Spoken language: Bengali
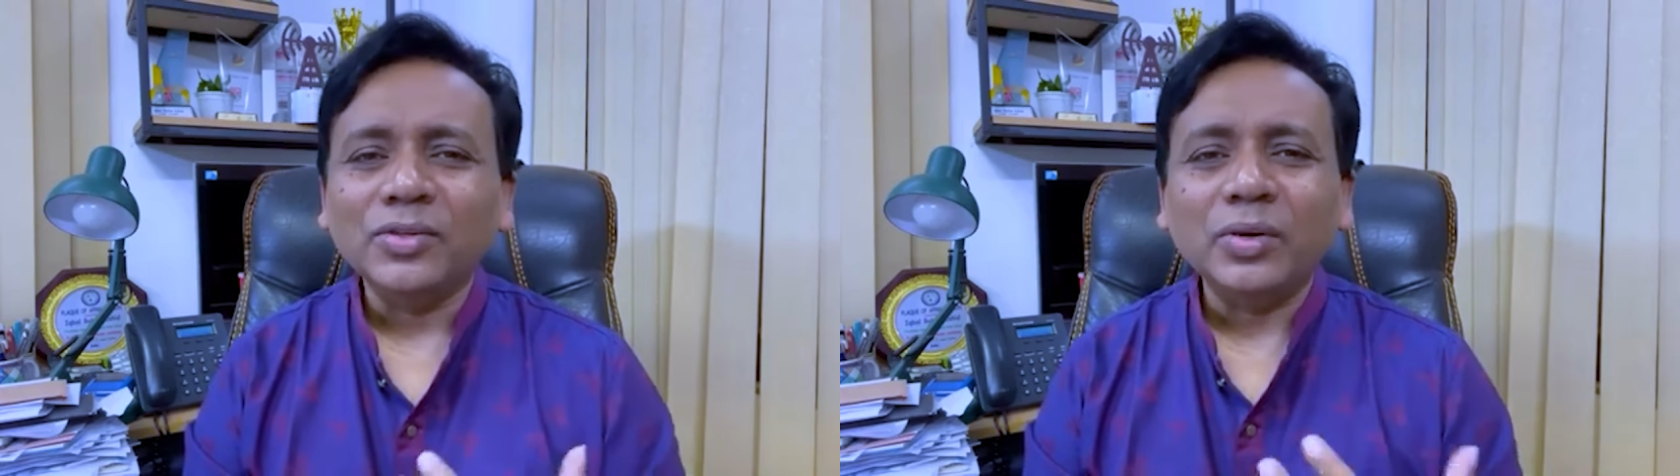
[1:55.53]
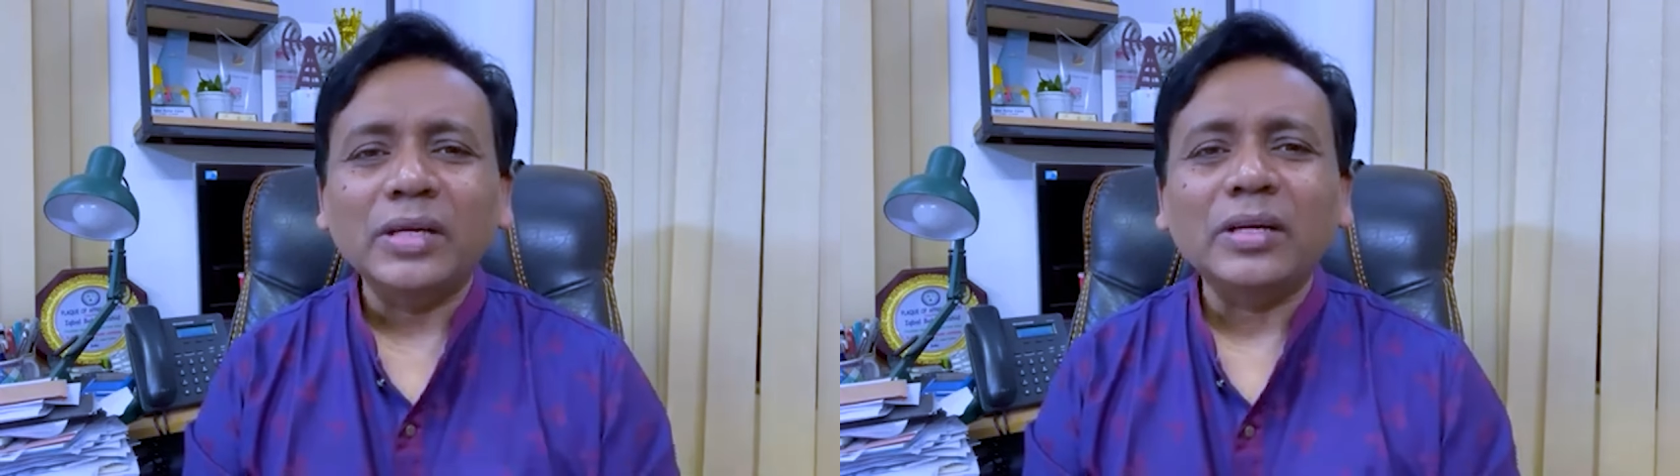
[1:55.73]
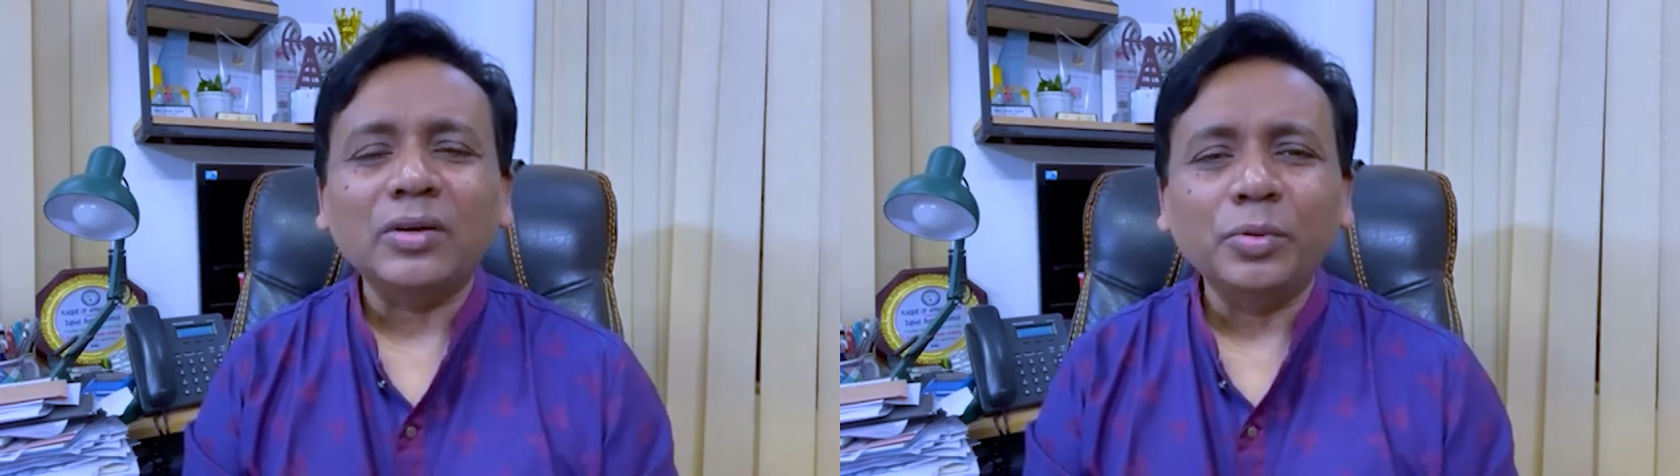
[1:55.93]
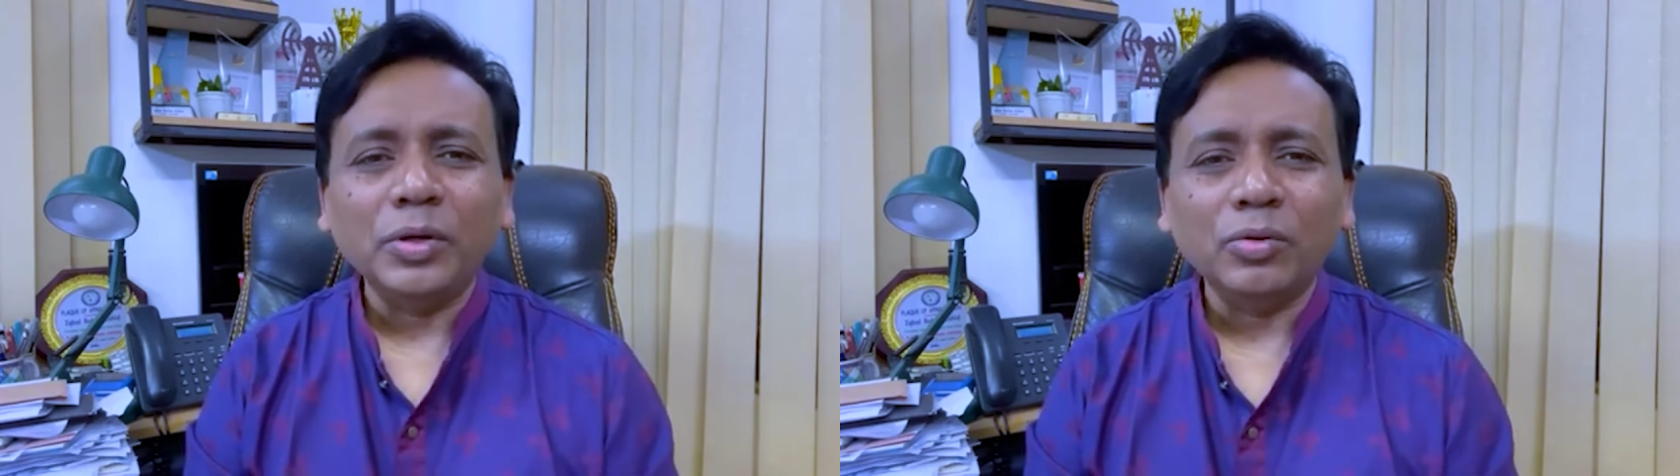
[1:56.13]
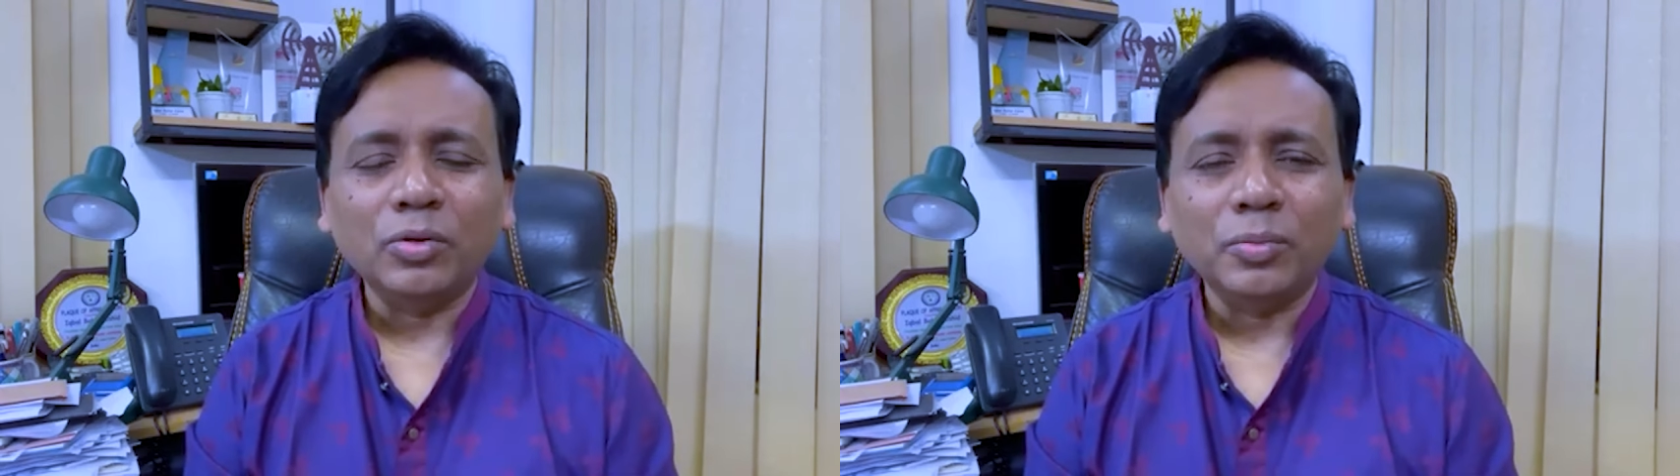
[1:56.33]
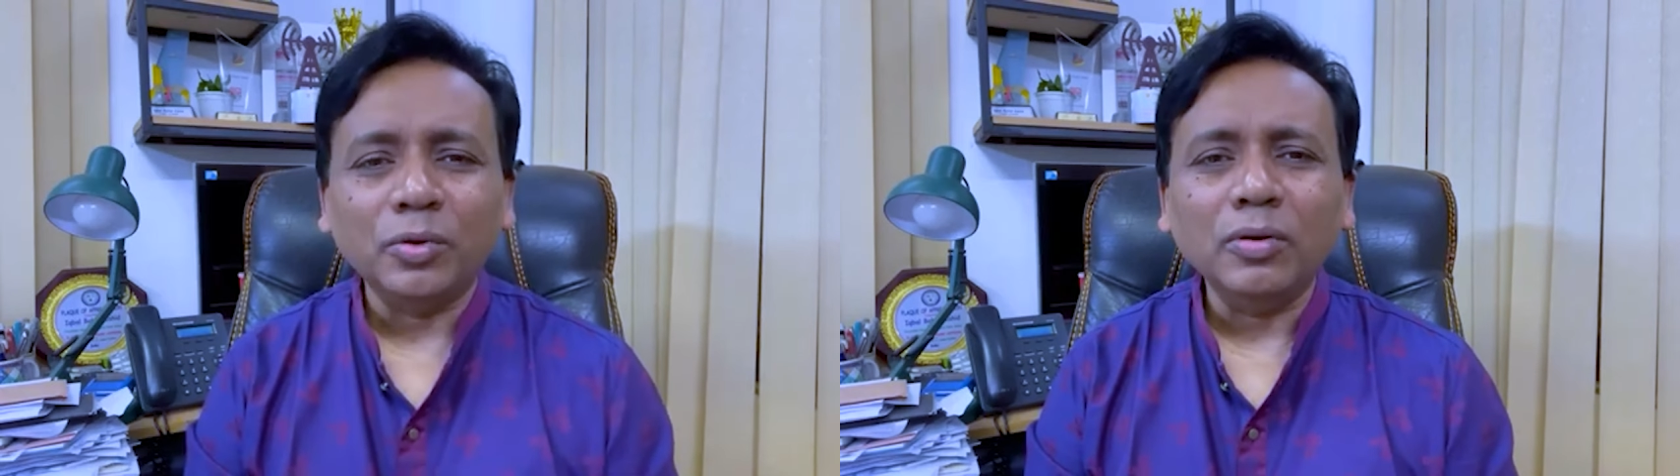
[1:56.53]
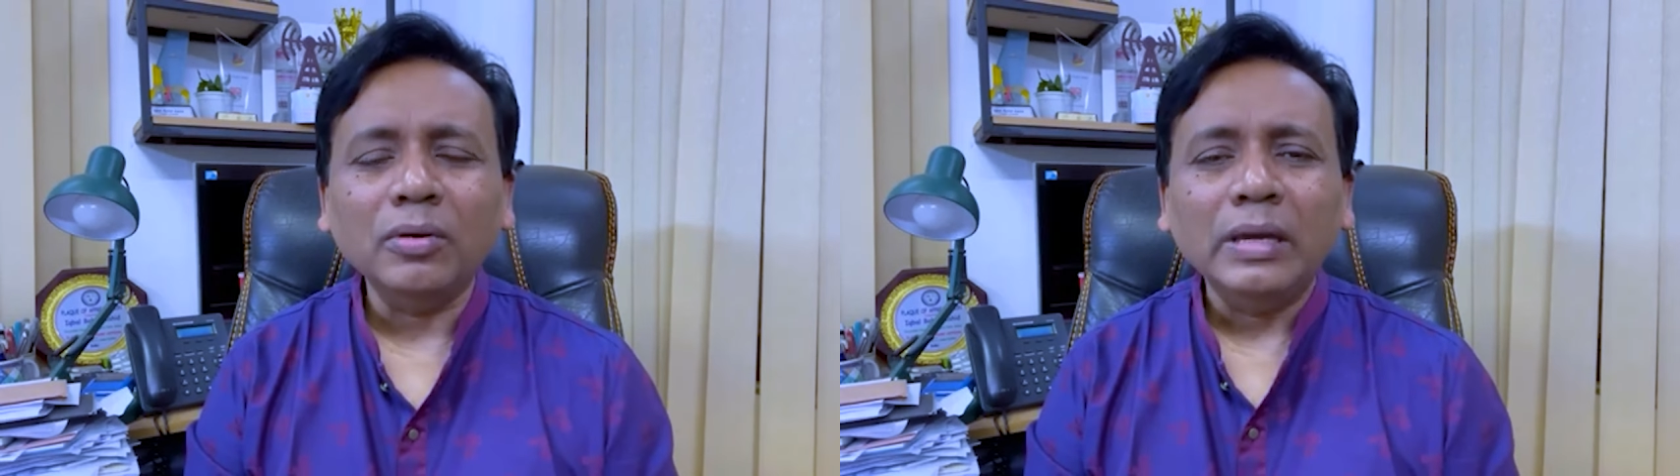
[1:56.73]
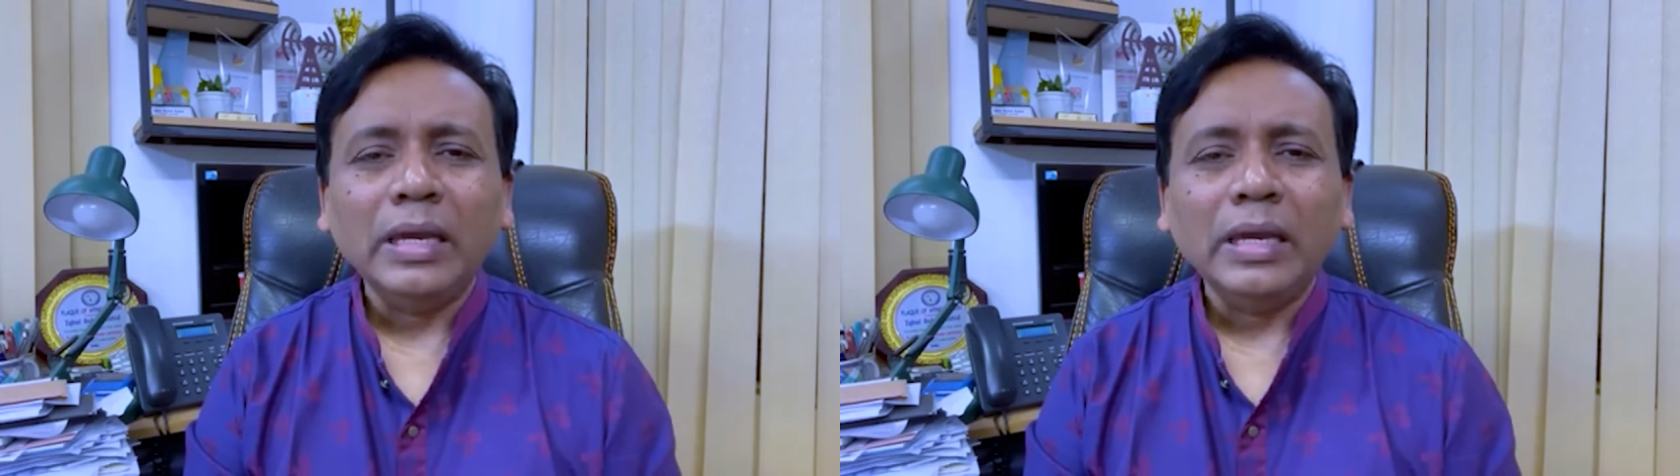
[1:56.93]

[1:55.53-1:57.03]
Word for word: সো এটা খুবই গুরুত্বপূর্ণ